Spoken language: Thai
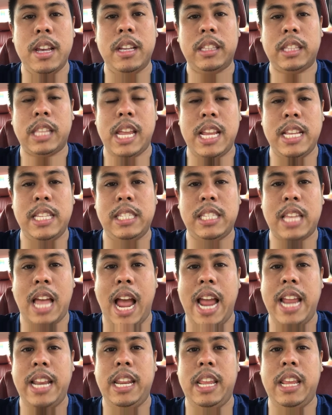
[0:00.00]
ตีนซ้า
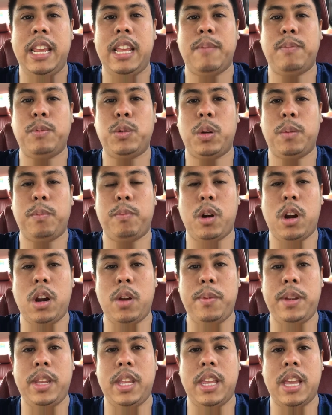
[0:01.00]
ยดีครับ ส่วนพลอย
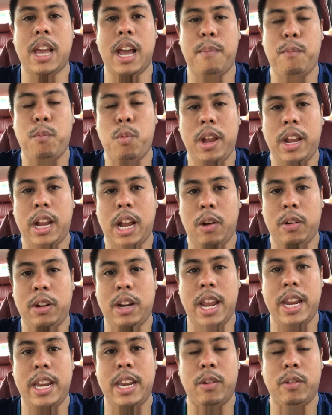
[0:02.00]
วิทยามวยเข่าใน
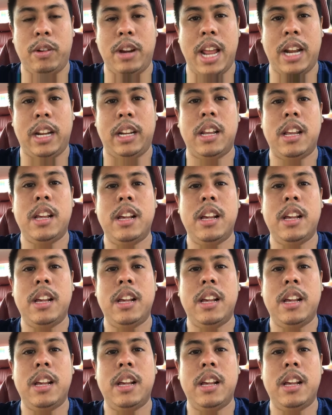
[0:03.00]
เหนียวแน่น